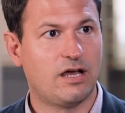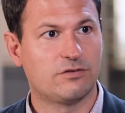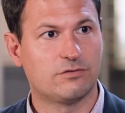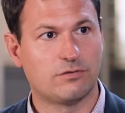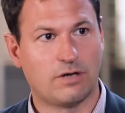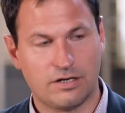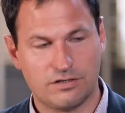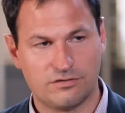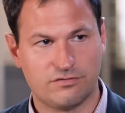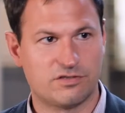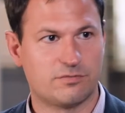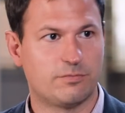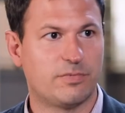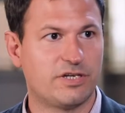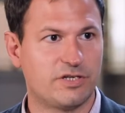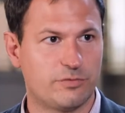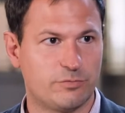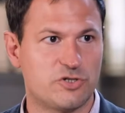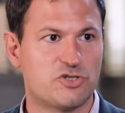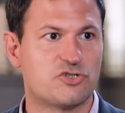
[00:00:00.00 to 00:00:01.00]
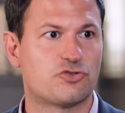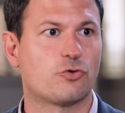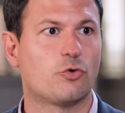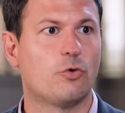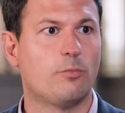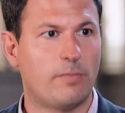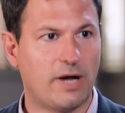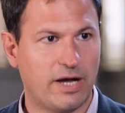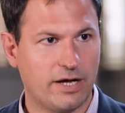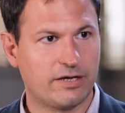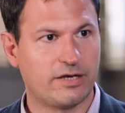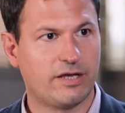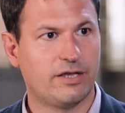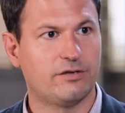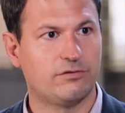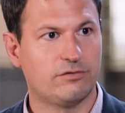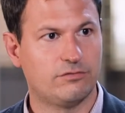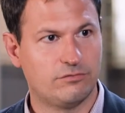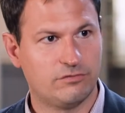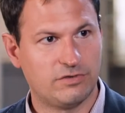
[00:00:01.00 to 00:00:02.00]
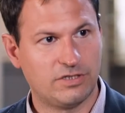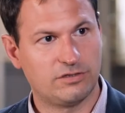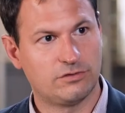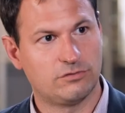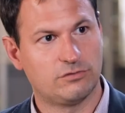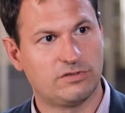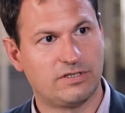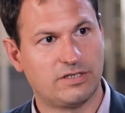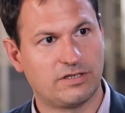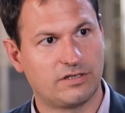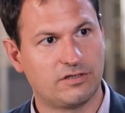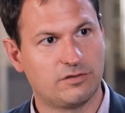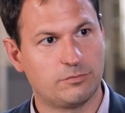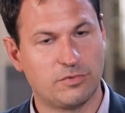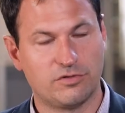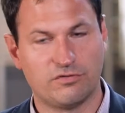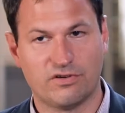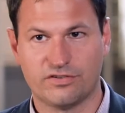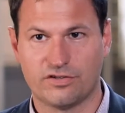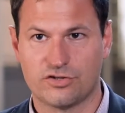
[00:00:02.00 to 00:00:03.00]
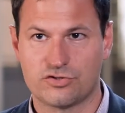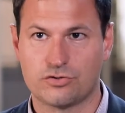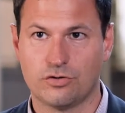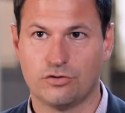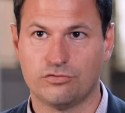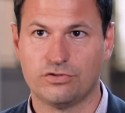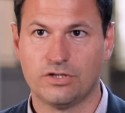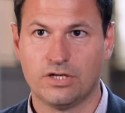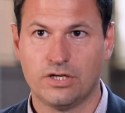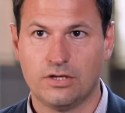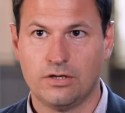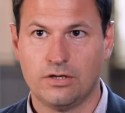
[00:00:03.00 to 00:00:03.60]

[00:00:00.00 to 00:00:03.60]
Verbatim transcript: Also alles, was man nicht mit Strom machen kann, wird, denke ich, mit Wasserstoff